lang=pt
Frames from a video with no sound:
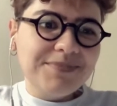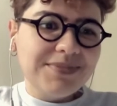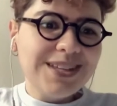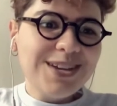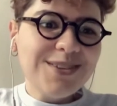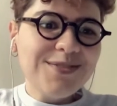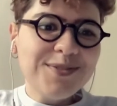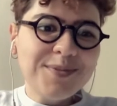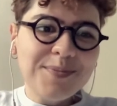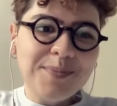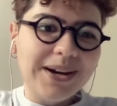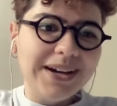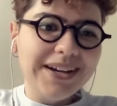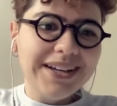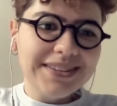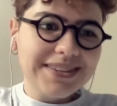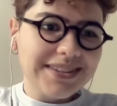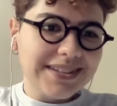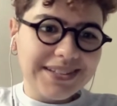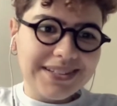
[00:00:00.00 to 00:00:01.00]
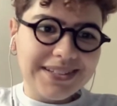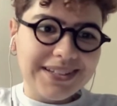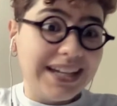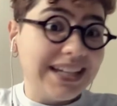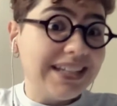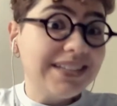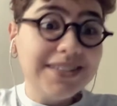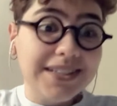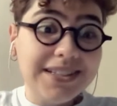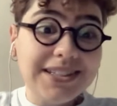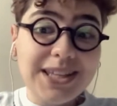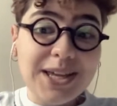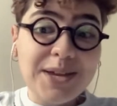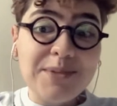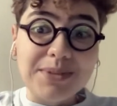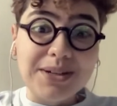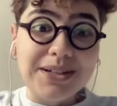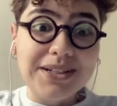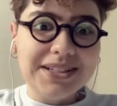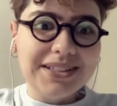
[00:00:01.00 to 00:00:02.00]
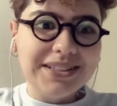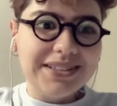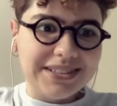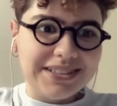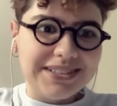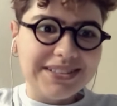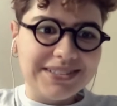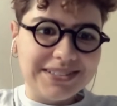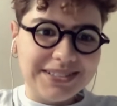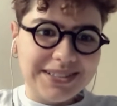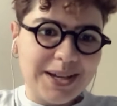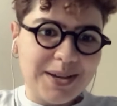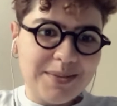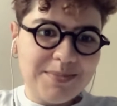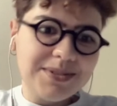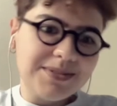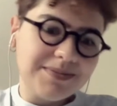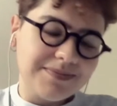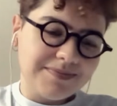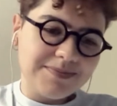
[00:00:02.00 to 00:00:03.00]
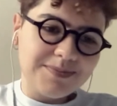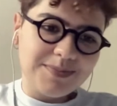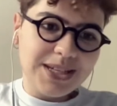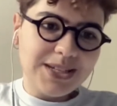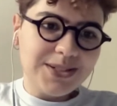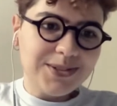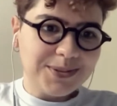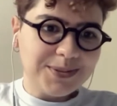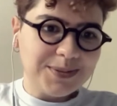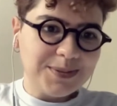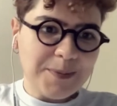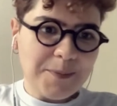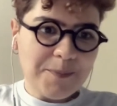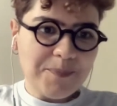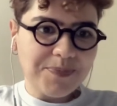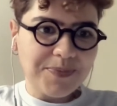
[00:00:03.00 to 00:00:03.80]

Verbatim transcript: teve banda, ainda tem banda, sabe? Meio.